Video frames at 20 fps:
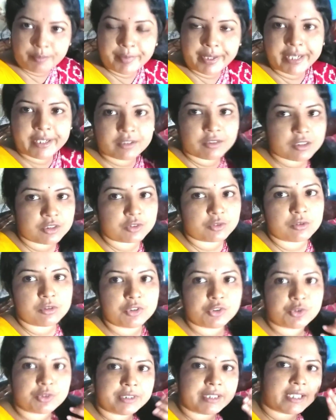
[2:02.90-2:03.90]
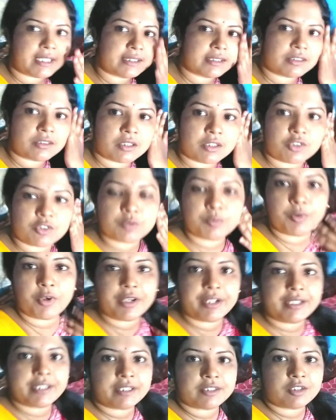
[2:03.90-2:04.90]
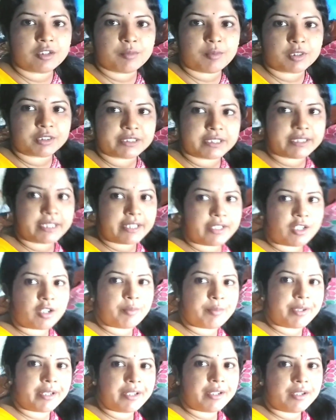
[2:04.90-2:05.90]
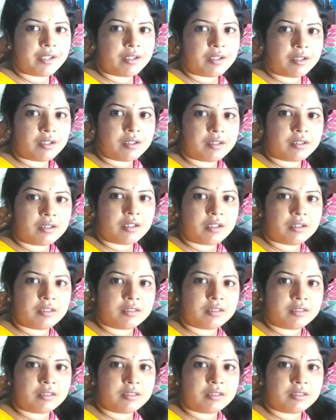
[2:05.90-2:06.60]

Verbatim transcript: তো মেয়ের তো স্কুল ছুটি আছে তো একটু বই নিয়ে তো বসাতেই হবে তো